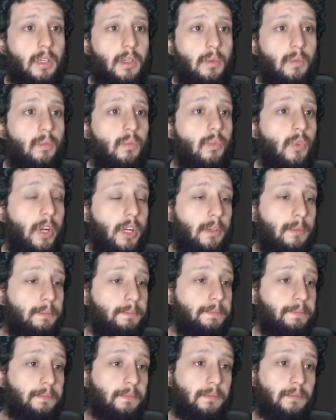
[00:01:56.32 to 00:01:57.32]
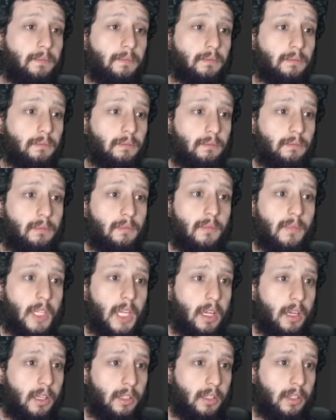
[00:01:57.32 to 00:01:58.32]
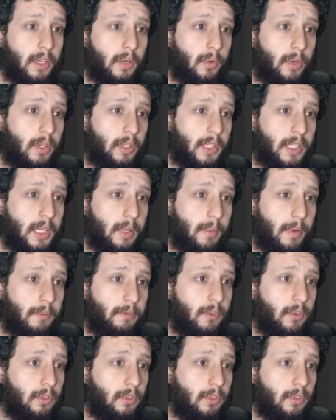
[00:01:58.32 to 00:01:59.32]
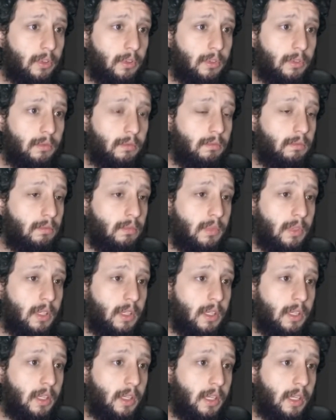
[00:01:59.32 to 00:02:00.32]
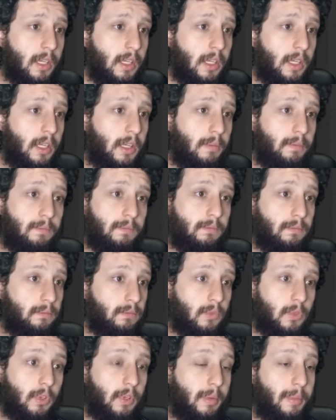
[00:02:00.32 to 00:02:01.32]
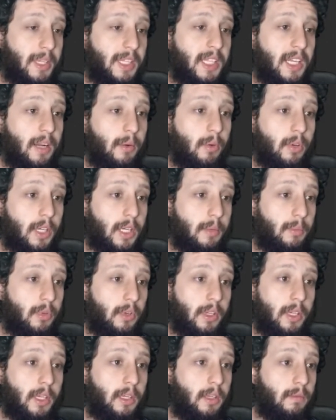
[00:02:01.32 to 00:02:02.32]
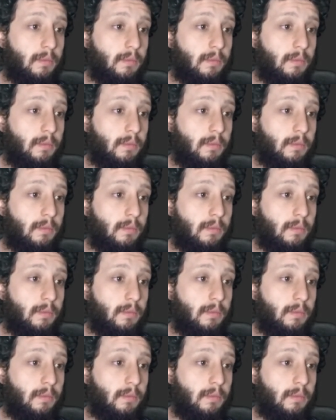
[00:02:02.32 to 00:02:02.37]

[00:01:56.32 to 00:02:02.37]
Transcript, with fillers: Bueno. Hasta ahora, bueno, tenía más fotos. Eh, obviamente las borré porque